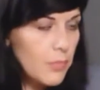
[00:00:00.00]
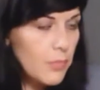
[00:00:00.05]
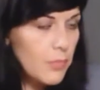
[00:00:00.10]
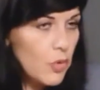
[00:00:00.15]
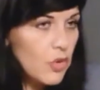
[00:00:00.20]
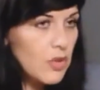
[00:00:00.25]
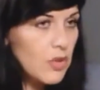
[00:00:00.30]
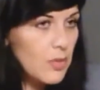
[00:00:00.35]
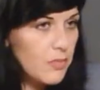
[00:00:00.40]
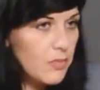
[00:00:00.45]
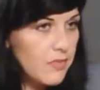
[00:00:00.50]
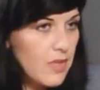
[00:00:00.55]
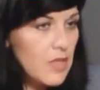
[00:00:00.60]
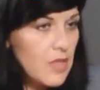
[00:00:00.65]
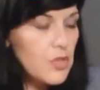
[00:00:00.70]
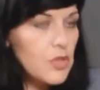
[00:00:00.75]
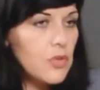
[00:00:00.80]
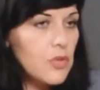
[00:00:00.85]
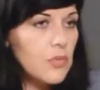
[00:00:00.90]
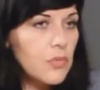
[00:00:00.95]

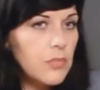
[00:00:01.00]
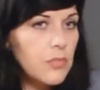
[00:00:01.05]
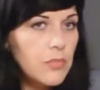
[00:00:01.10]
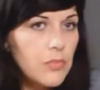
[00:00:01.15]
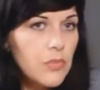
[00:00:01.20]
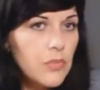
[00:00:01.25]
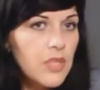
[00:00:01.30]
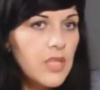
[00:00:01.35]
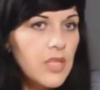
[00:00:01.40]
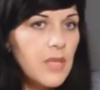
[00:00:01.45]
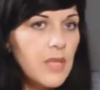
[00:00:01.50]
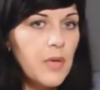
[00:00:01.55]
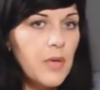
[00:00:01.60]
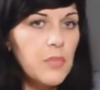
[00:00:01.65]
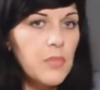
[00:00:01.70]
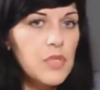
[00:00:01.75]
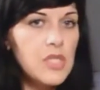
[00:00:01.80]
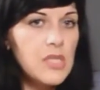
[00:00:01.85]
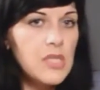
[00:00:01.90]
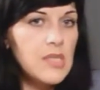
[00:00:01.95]
горнодобывающая, угольная
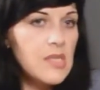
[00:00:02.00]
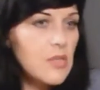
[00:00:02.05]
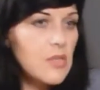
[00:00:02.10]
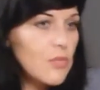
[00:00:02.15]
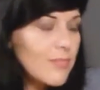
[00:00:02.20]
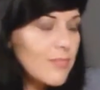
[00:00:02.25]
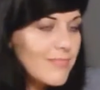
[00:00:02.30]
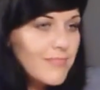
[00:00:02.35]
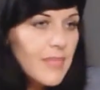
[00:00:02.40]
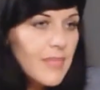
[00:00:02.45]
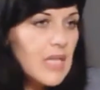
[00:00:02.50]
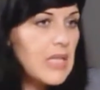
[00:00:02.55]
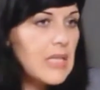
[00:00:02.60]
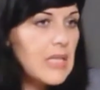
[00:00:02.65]
промышленность, ну,